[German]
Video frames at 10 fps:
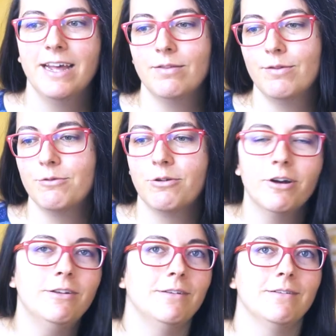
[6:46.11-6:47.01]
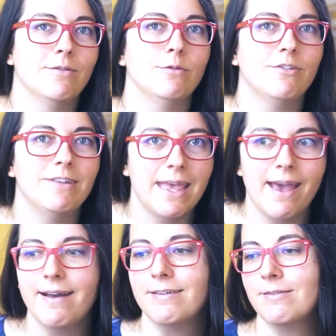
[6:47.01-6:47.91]
zu Gott zu
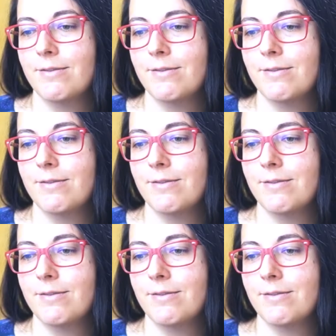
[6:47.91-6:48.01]
stärken,